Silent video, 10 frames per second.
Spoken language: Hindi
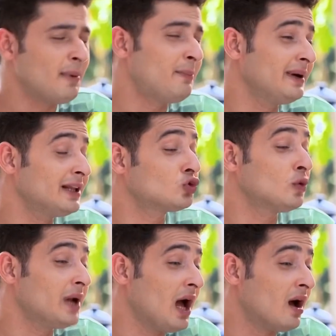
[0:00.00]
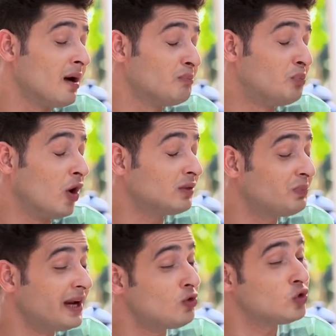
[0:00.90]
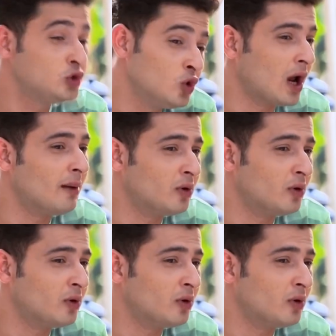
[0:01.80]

पंडित तुम ना बहुत बड़े उलझू राम हो